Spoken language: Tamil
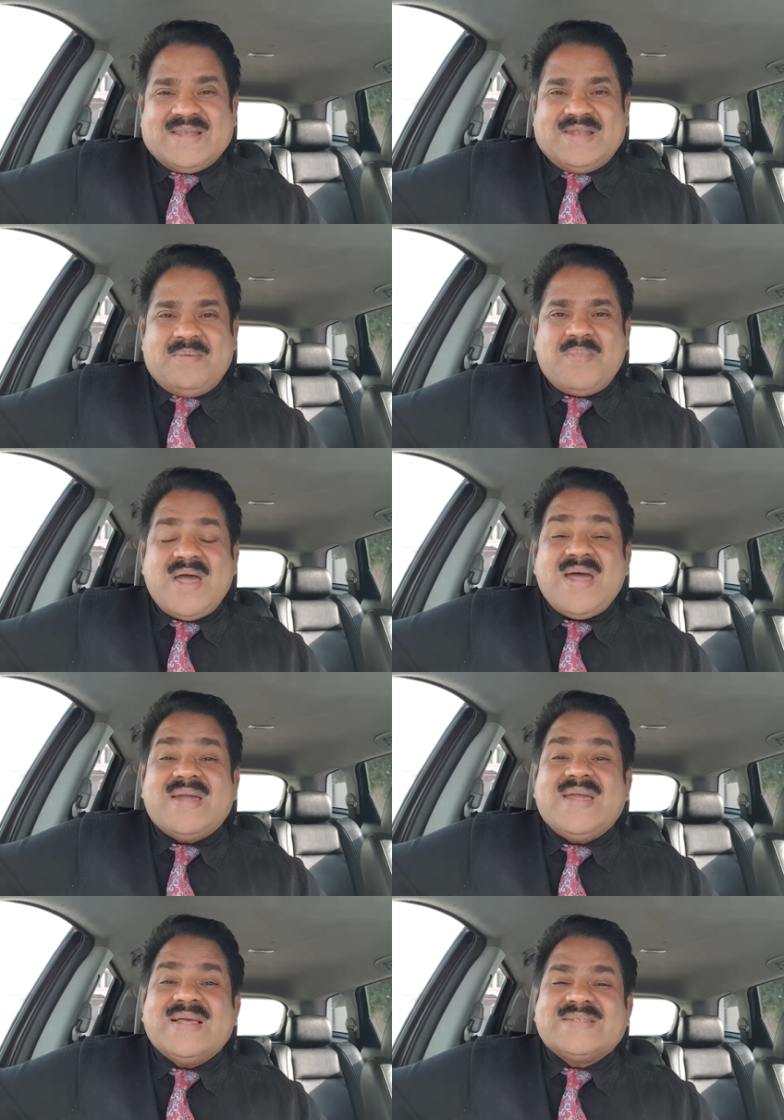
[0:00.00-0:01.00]
நம்ம
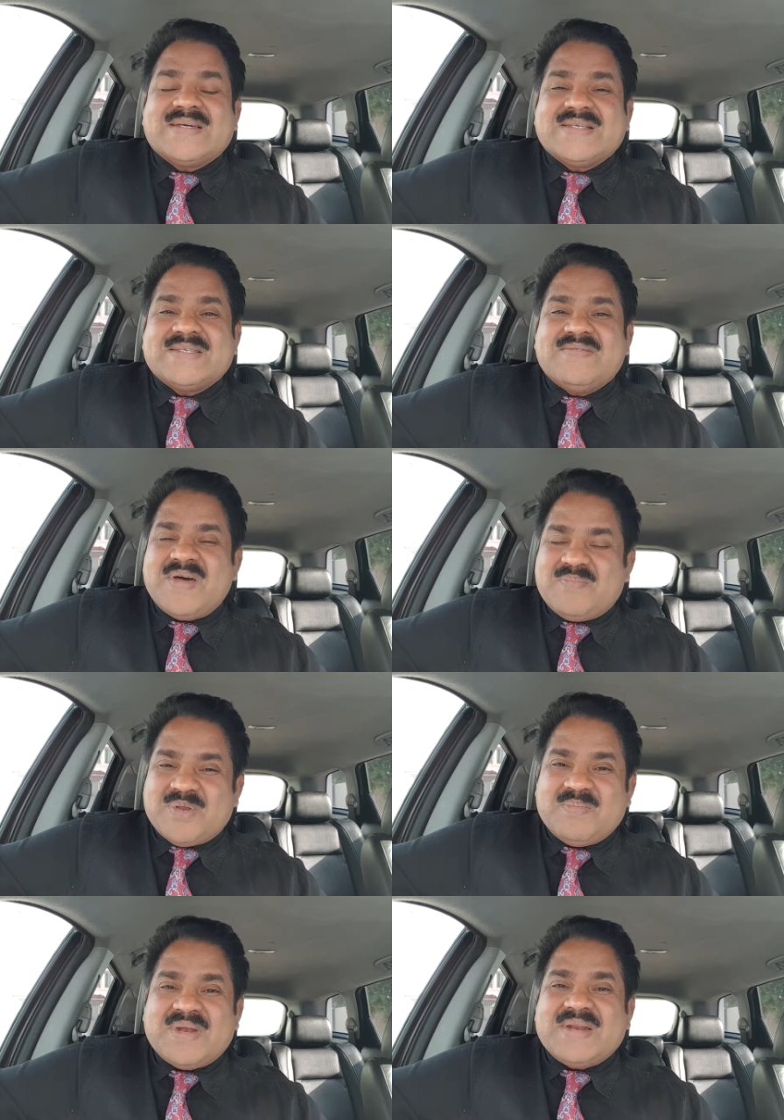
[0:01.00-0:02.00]
இயேசு கிறிஸ்துவை
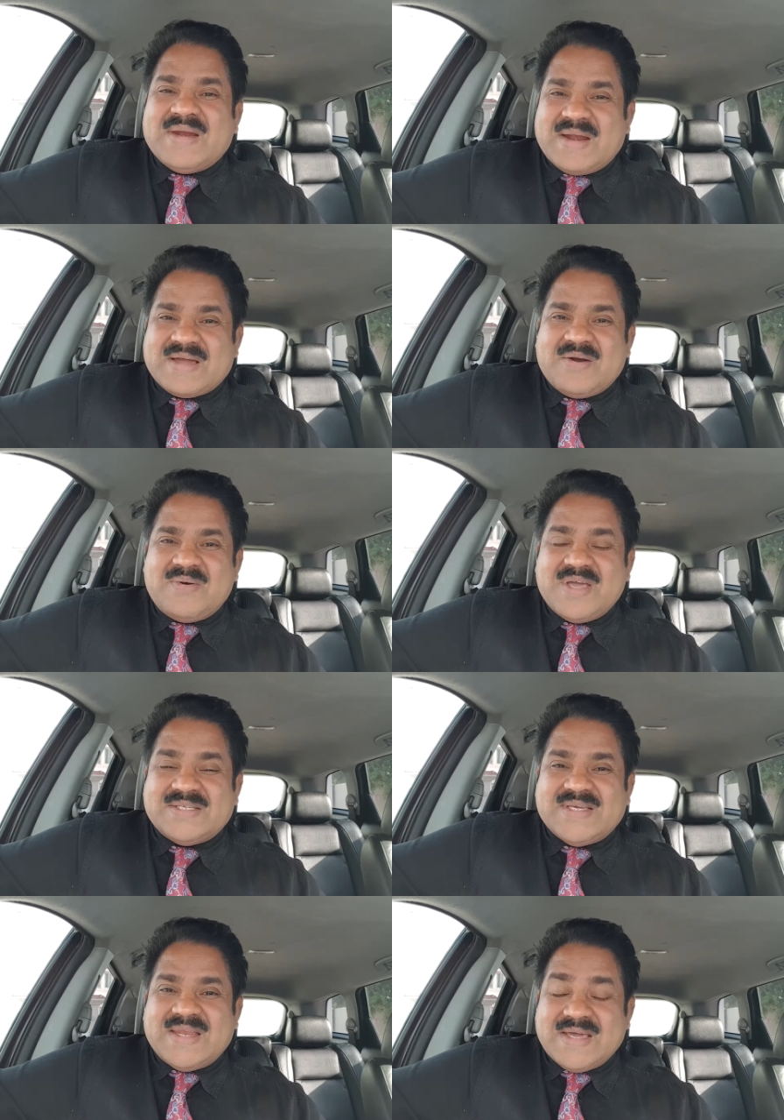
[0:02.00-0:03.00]
பின்பற்றி நடக்கக்கூடிய
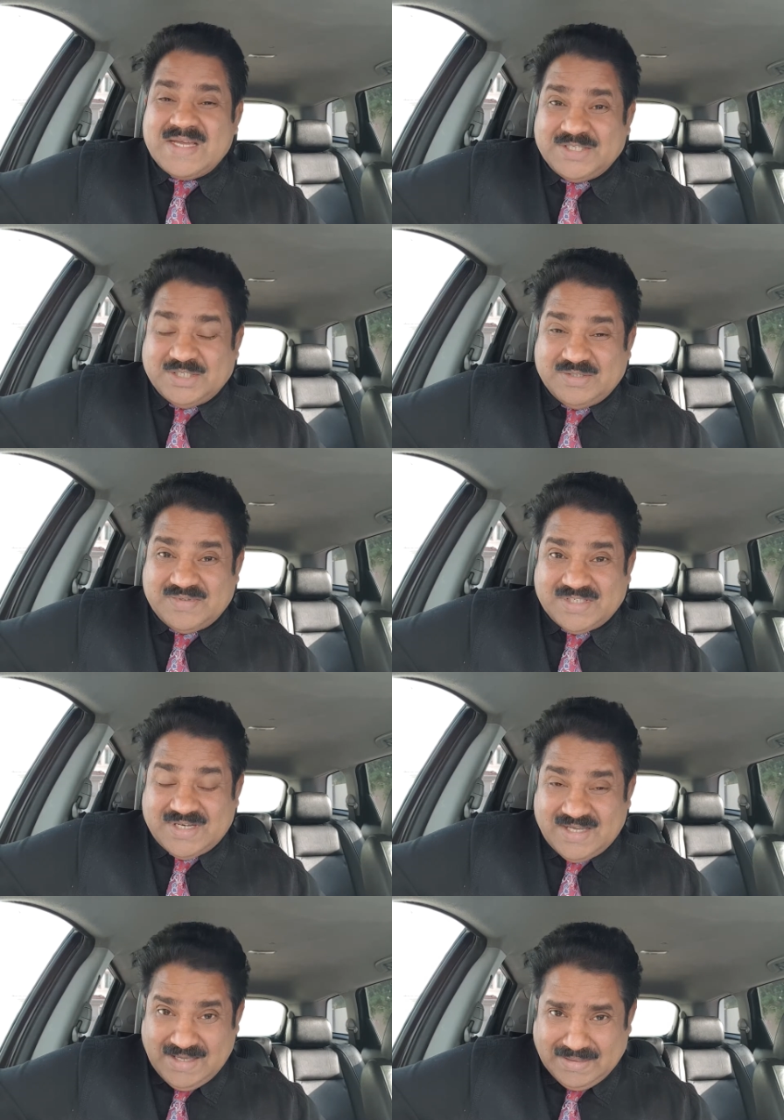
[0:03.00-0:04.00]
ஜனங்க
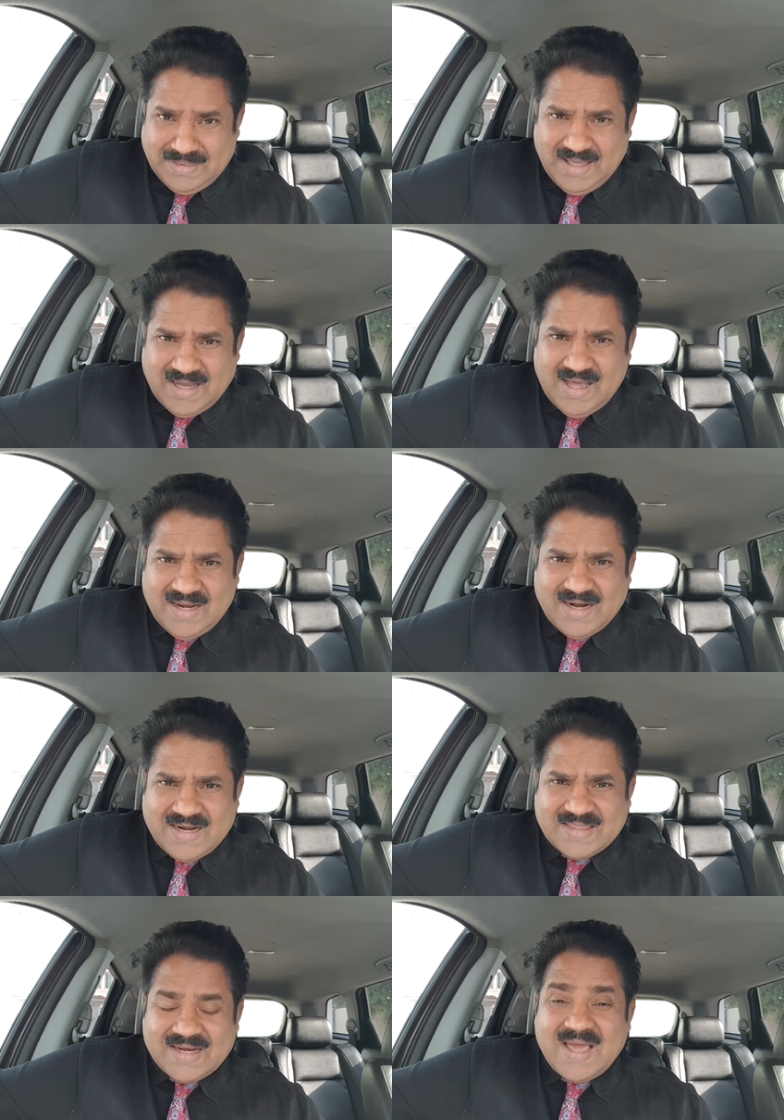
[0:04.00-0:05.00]
ஜீவிச்சிருக்கிற இந்த
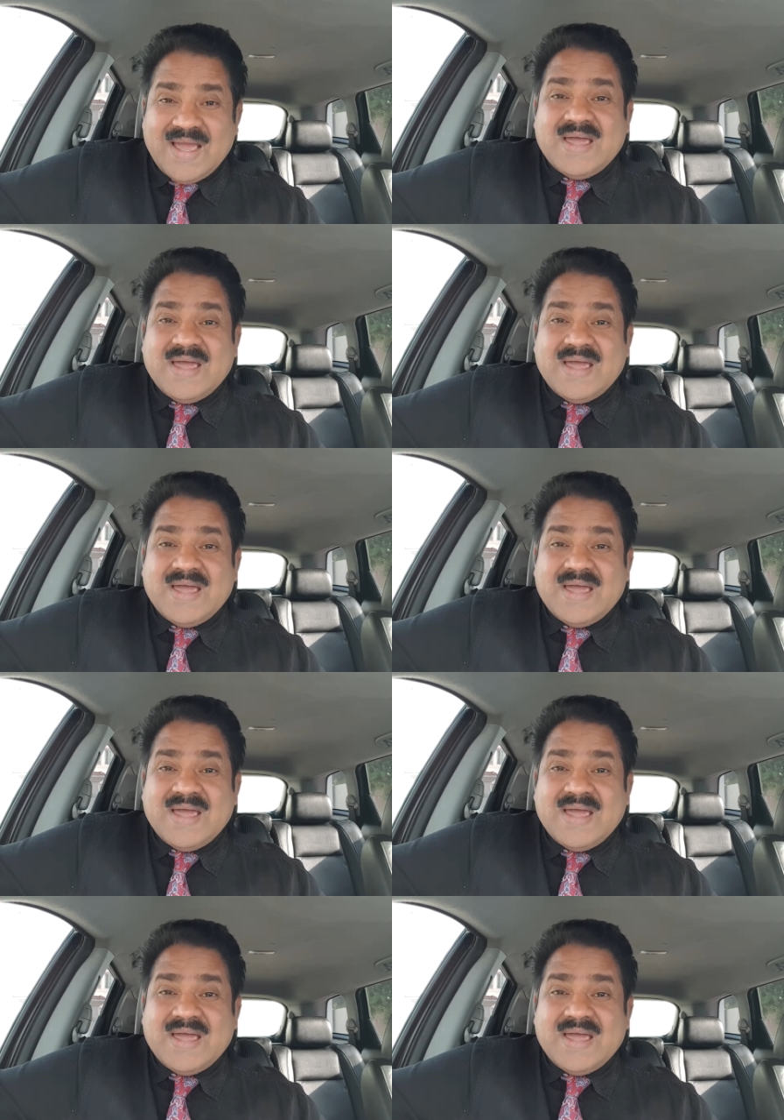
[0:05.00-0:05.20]
காலகட்டத்தில்